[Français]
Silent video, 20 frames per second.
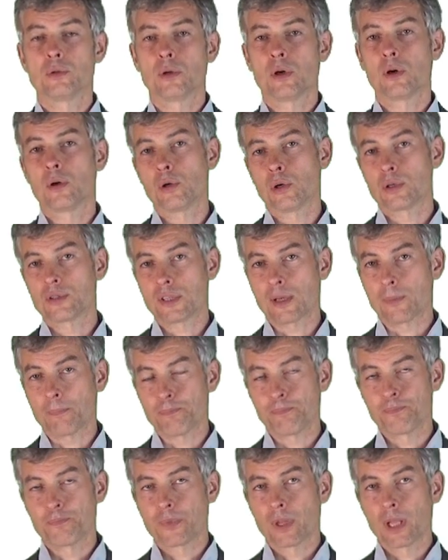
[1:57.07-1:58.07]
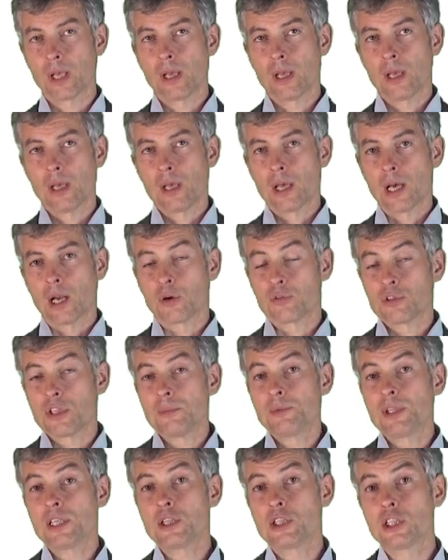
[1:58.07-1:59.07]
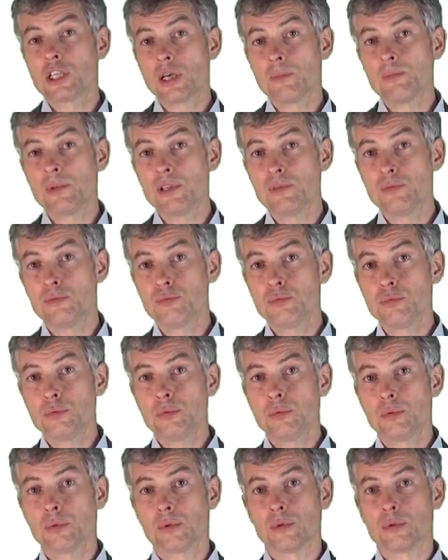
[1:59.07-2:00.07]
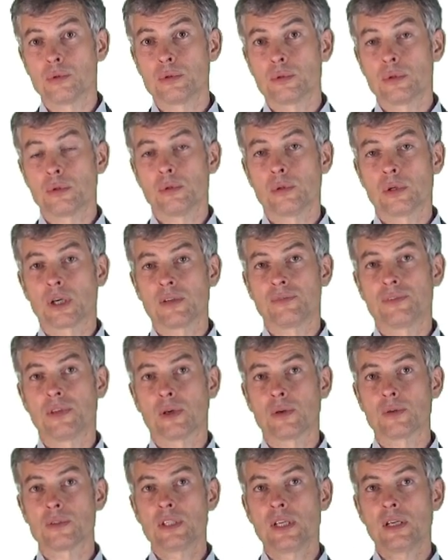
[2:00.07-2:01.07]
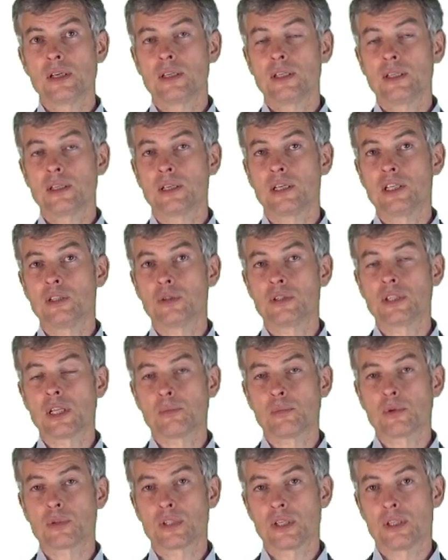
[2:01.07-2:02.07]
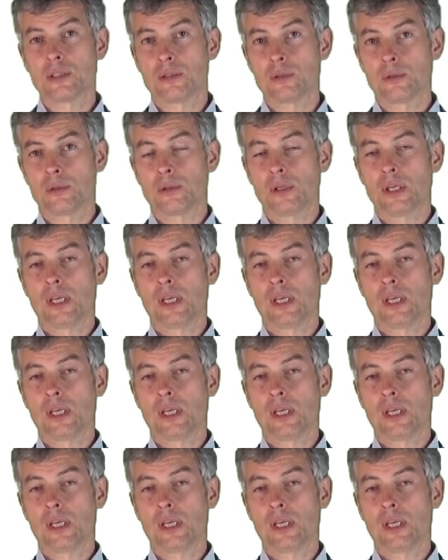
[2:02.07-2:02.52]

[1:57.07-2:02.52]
en leur sein. Alors vous n'avez peut-être jamais vu ce référentiel et, notamment cette,